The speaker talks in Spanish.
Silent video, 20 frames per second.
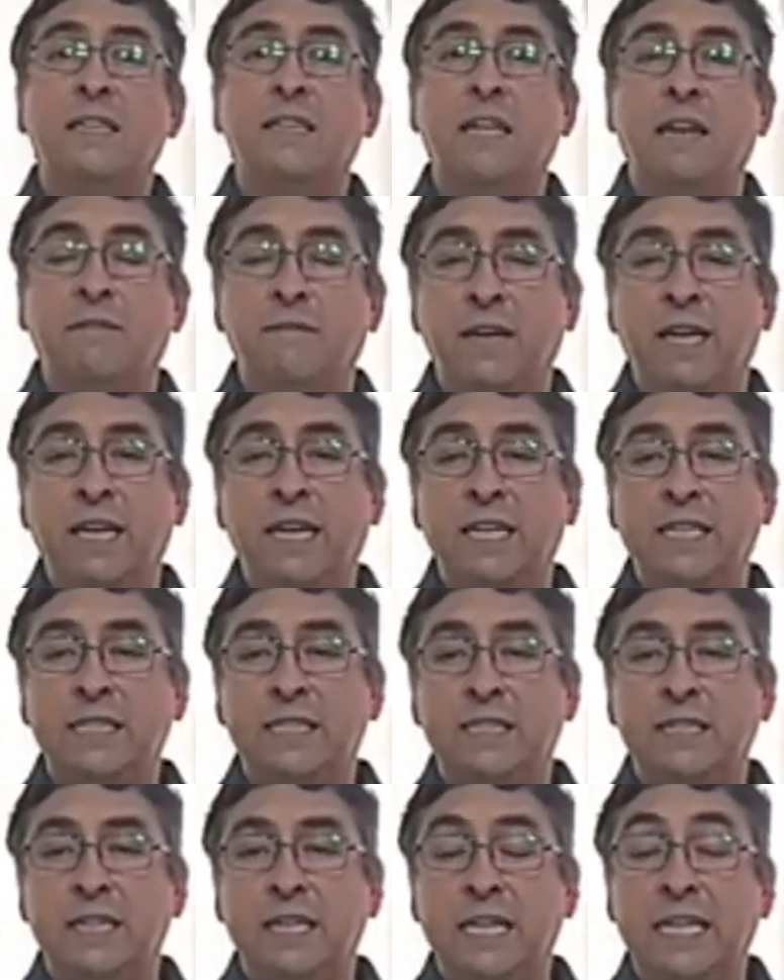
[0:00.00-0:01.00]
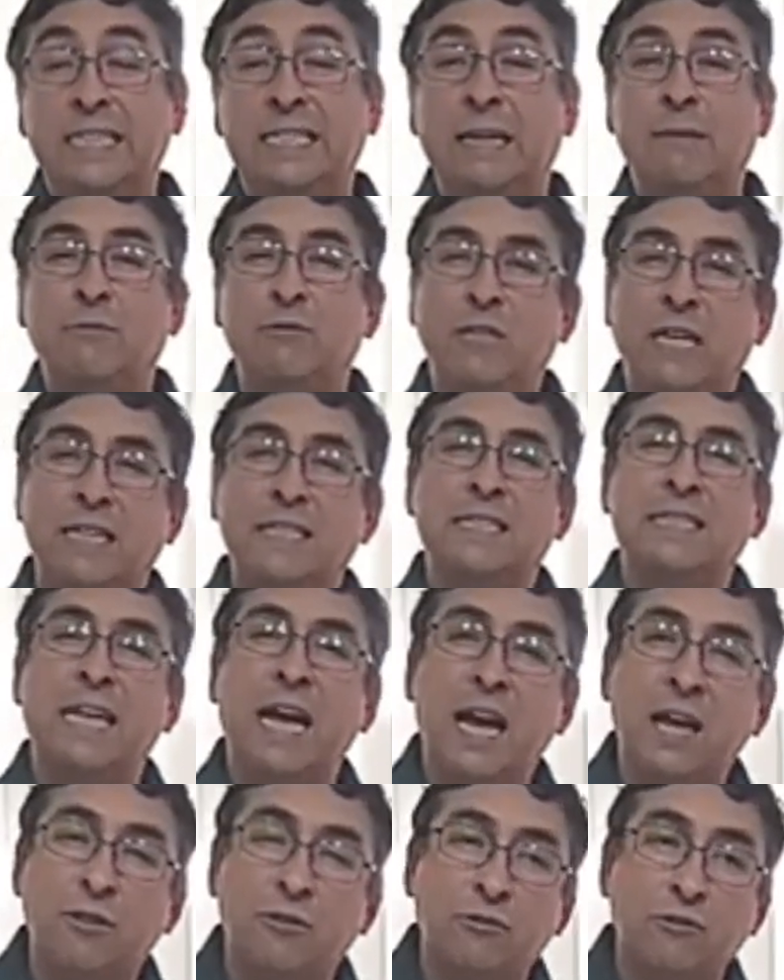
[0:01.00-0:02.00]
Tal vez estamos
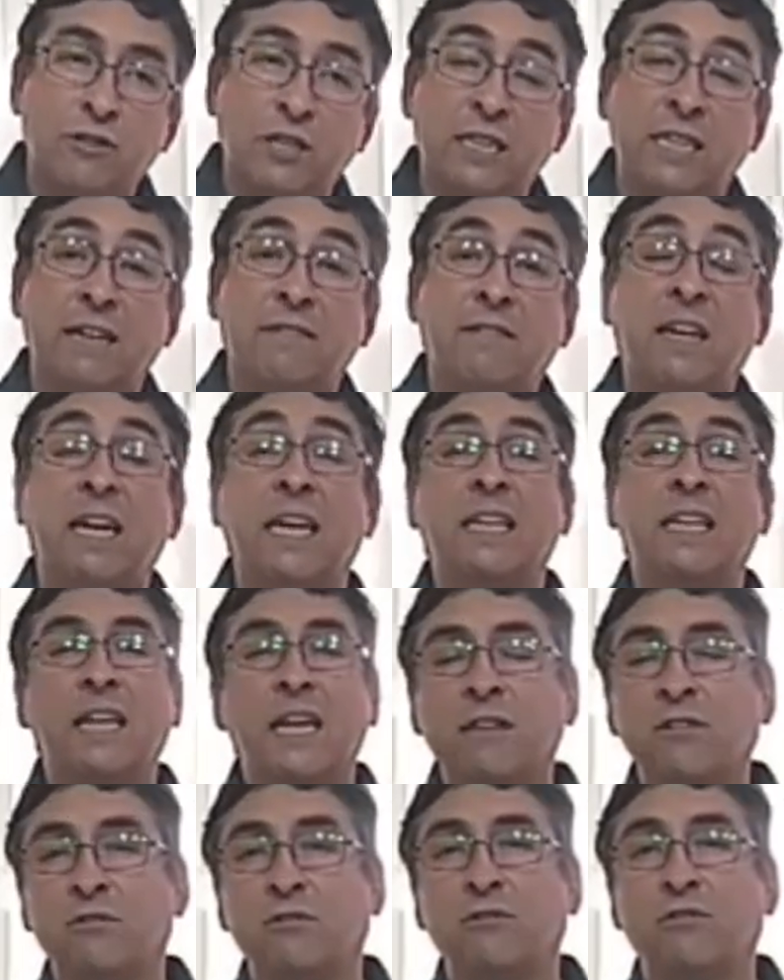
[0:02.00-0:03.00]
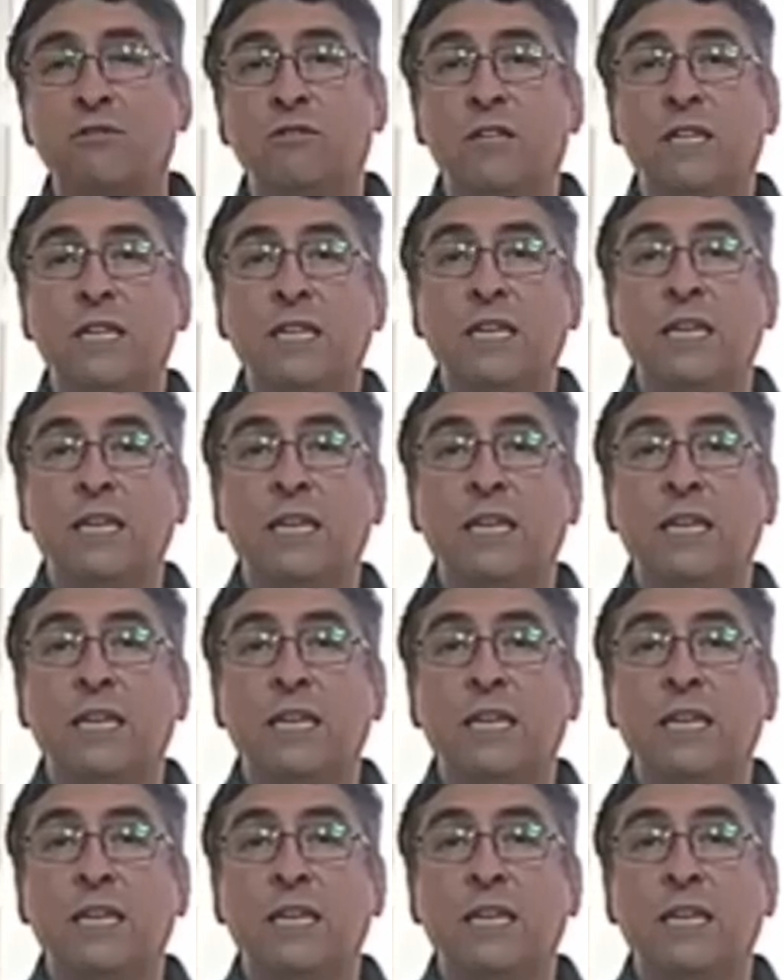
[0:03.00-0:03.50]
cansados de trabajar tanto.